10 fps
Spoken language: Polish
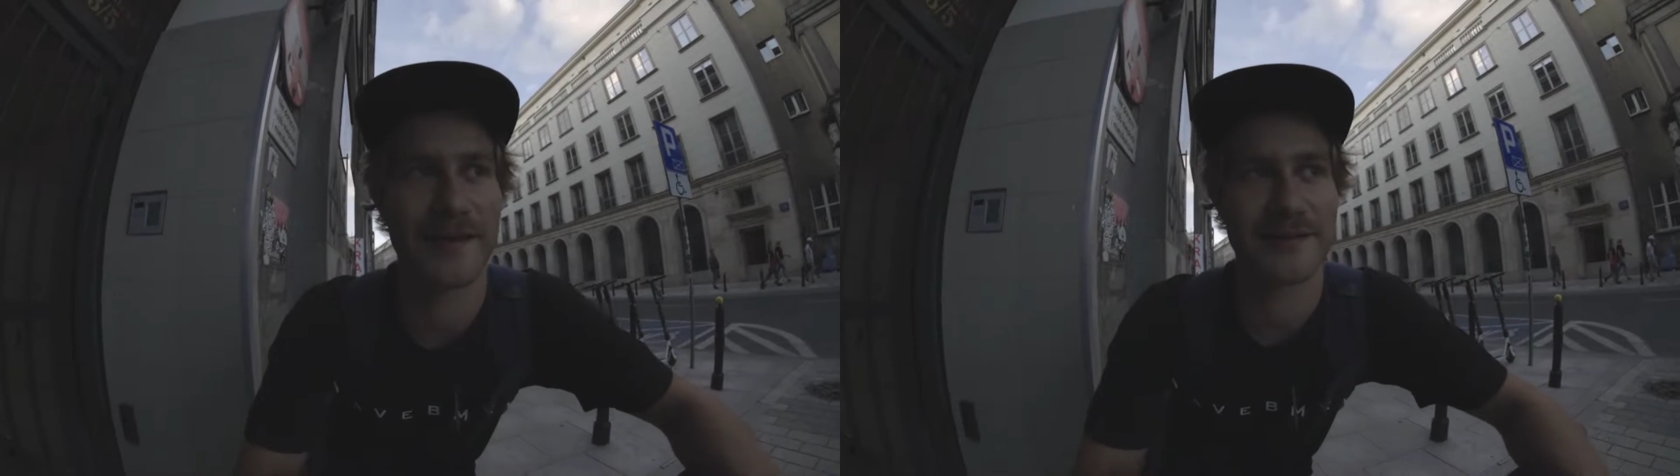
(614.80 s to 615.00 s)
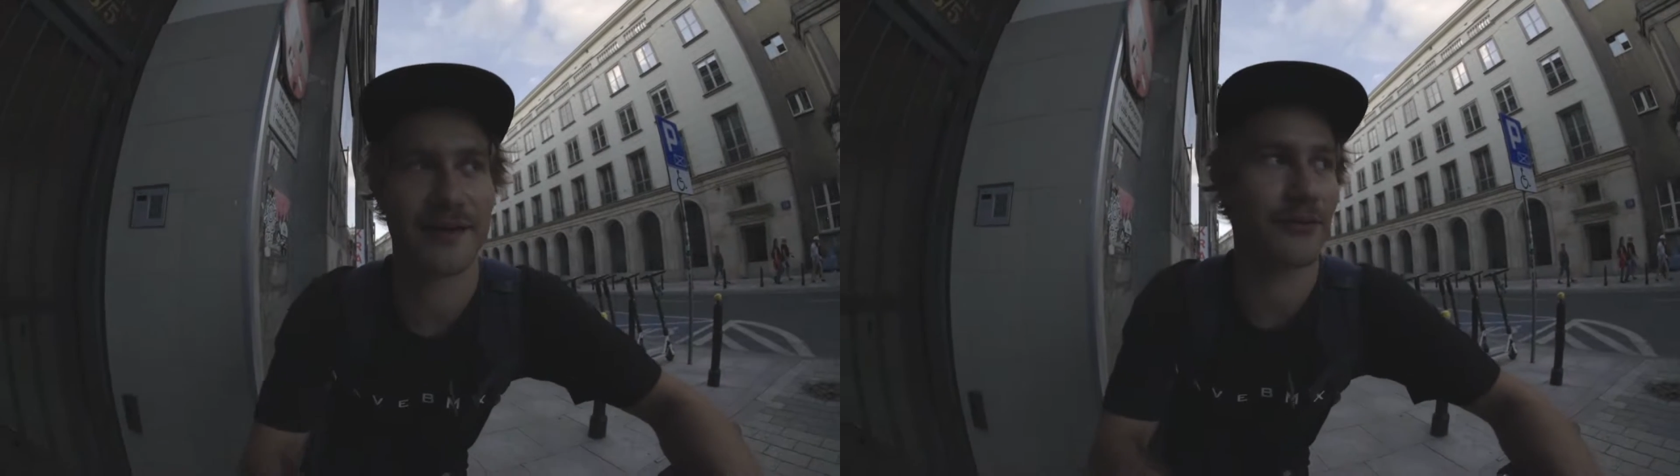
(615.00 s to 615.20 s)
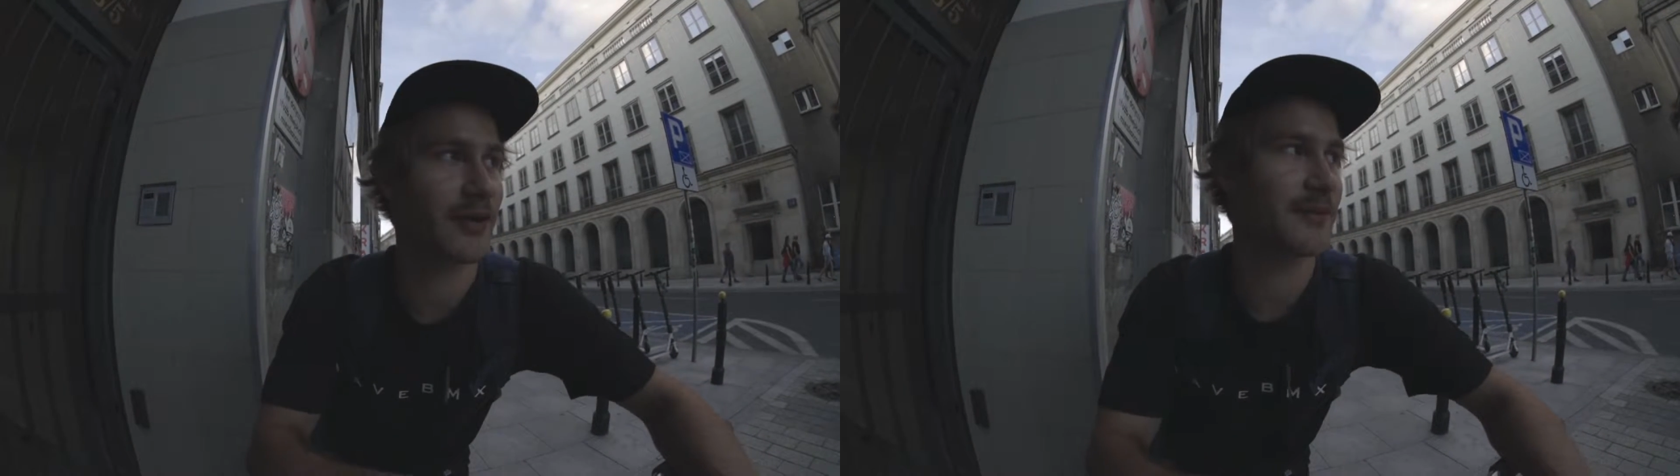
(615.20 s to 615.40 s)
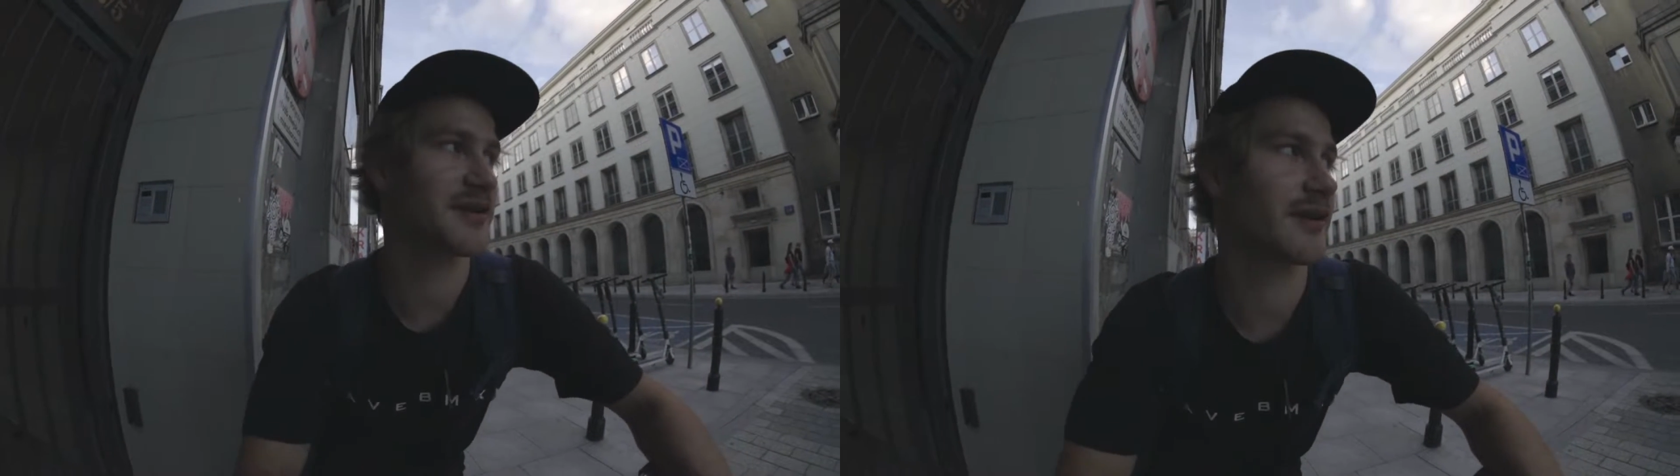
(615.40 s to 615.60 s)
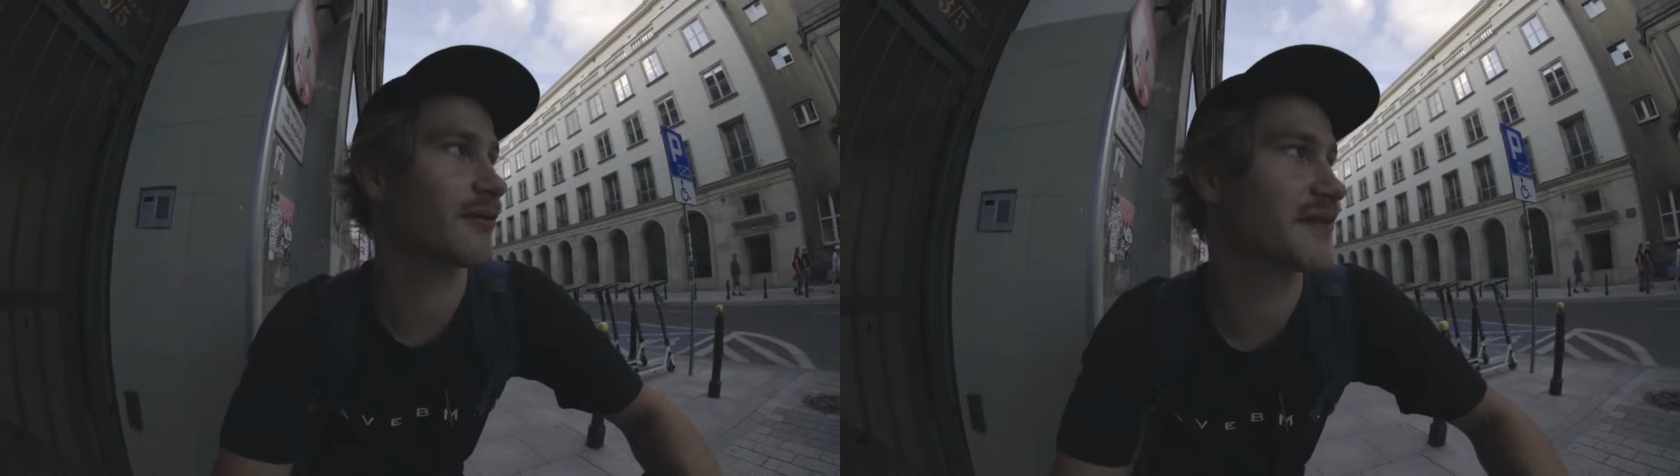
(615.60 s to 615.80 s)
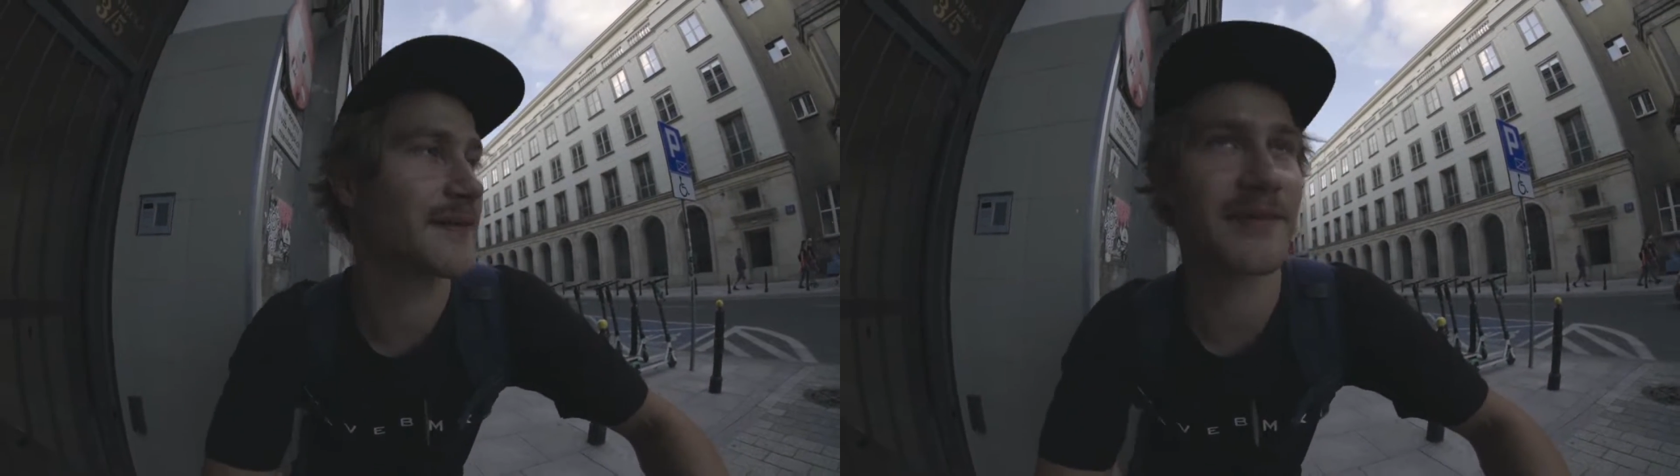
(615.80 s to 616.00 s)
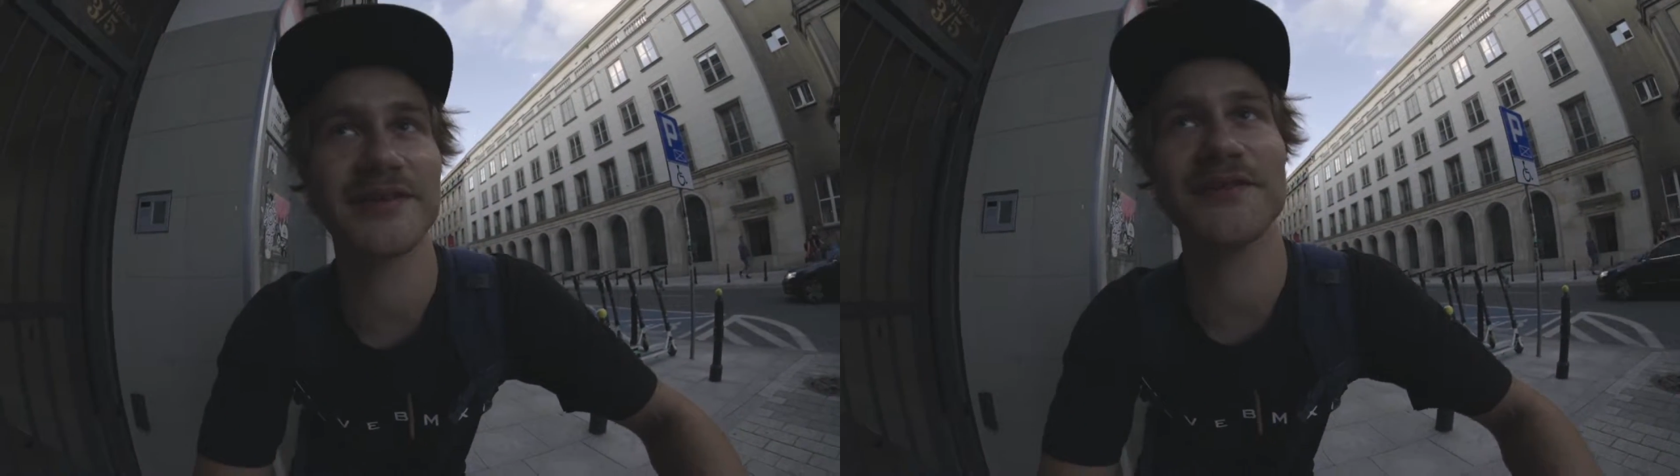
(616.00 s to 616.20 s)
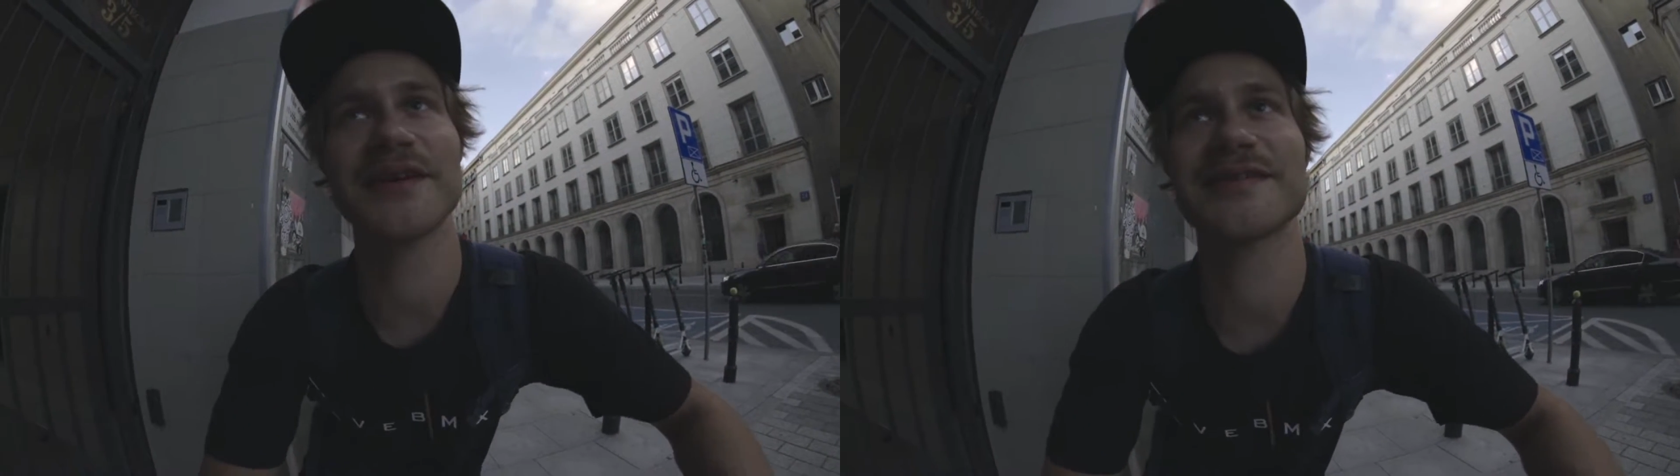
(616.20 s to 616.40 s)
znajdujemy się na ulicy
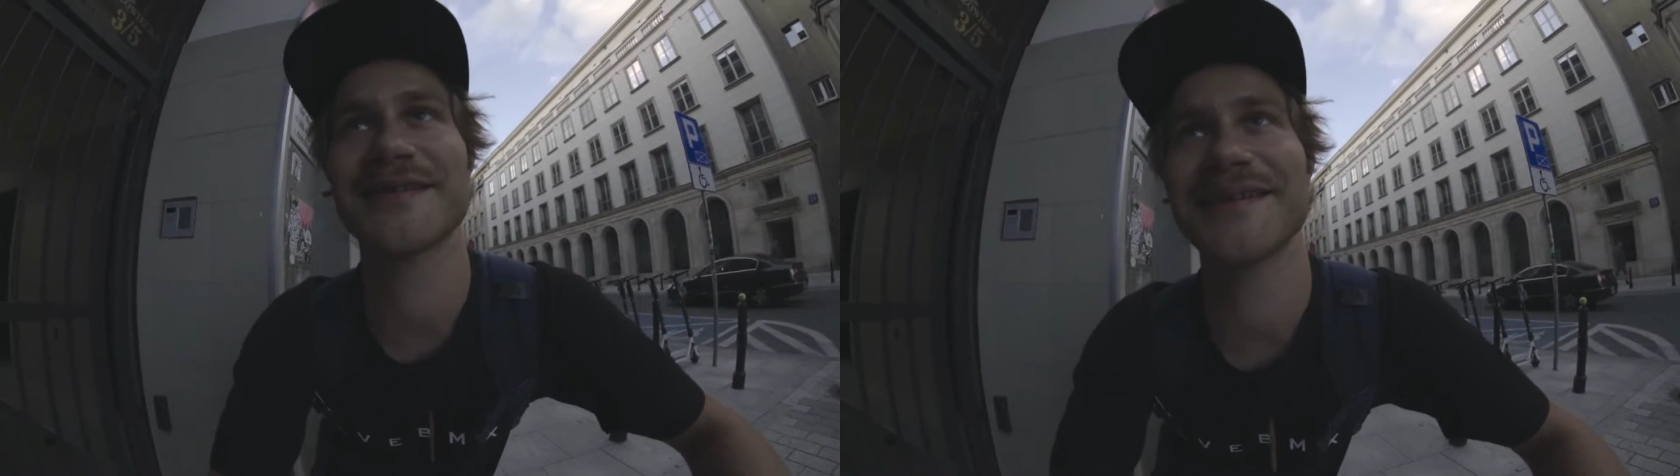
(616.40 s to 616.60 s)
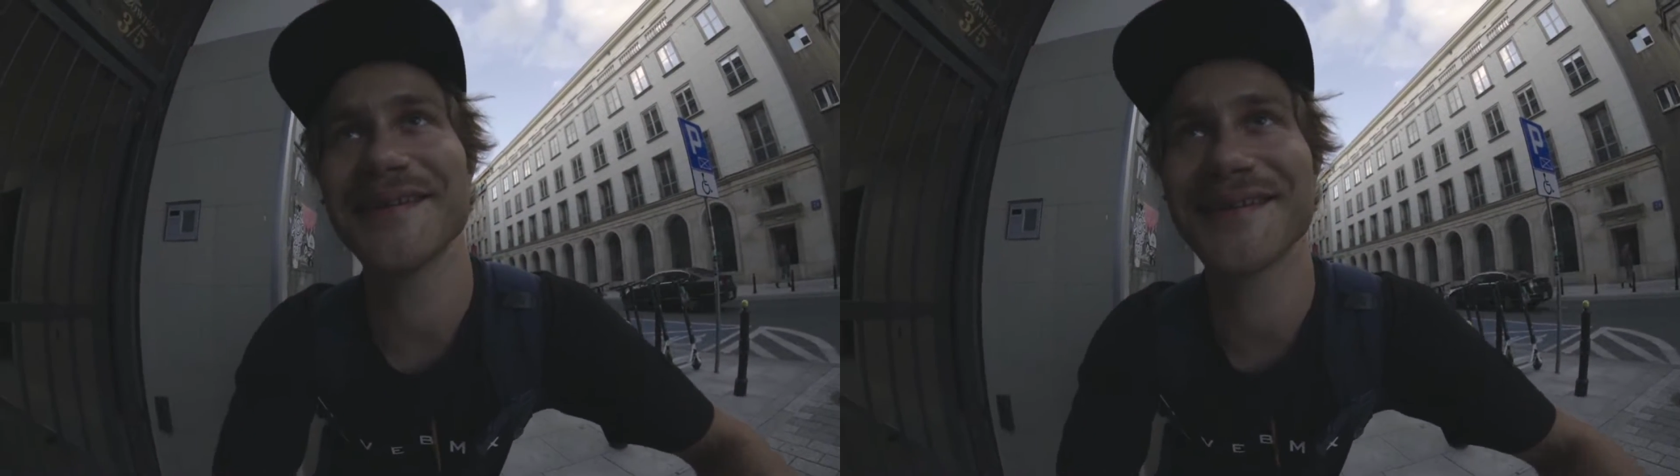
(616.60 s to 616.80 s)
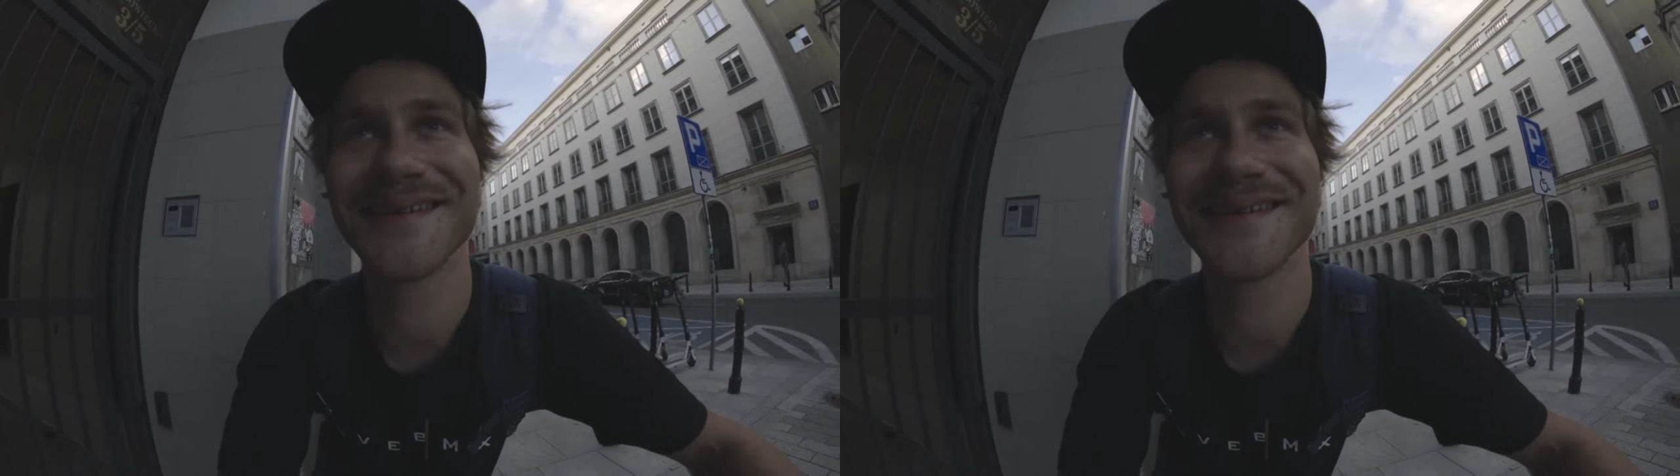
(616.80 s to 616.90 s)
Mazowieckiej.